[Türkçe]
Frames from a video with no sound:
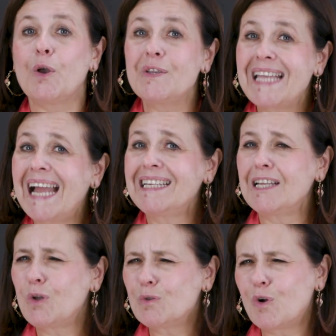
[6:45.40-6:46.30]

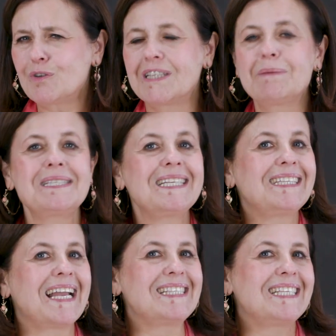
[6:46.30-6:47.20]
özellikle not ortalaması
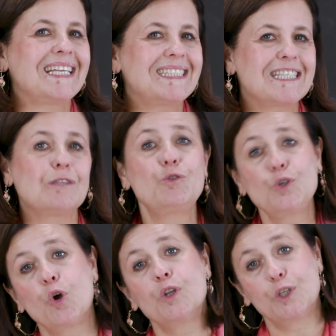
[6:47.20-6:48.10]
ya da SAT'si
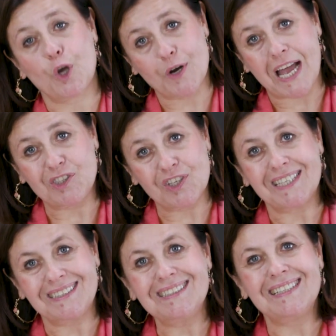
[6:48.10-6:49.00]
düşük olan
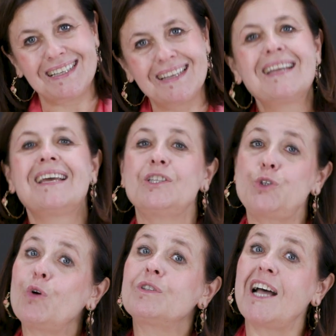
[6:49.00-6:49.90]
öğrencilerin
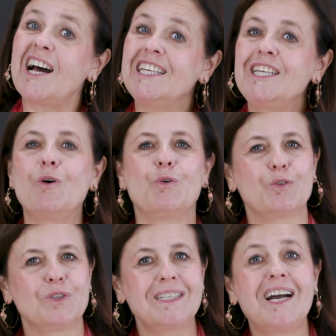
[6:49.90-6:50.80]
çok daha iyi
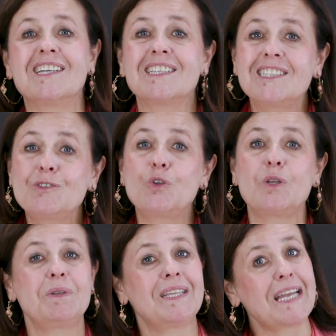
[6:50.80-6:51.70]
okulları Aralık
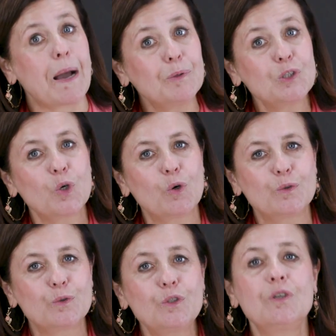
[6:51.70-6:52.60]
döneminde yapmış
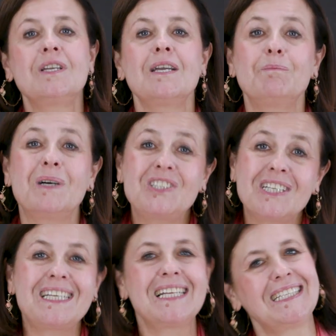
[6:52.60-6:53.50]
olduğu
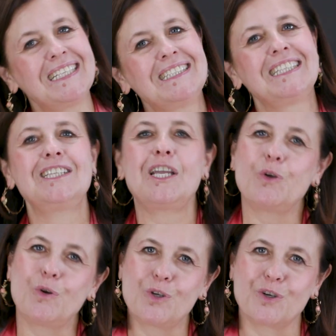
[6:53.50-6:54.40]
başarıyla girdiğini de
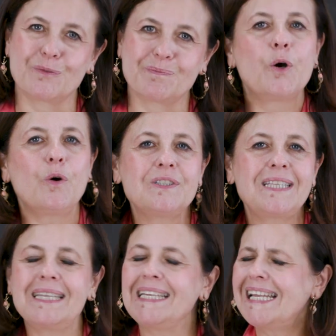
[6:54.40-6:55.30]
görüyorum. O
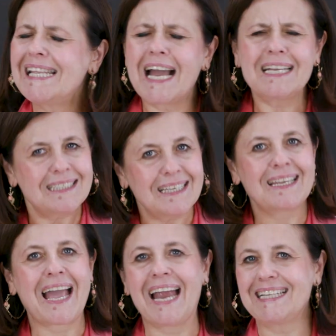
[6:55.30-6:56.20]
yüzden
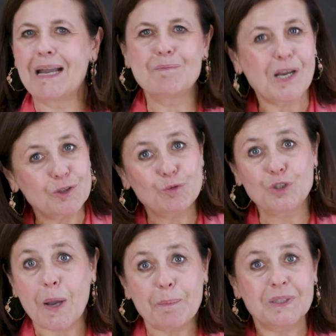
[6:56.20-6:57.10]
illaki erken
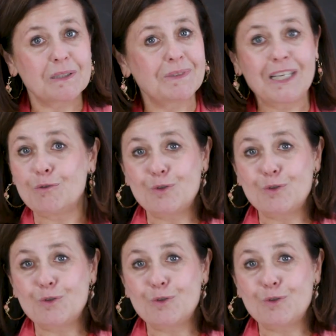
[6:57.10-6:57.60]
başvuru yapmadım diye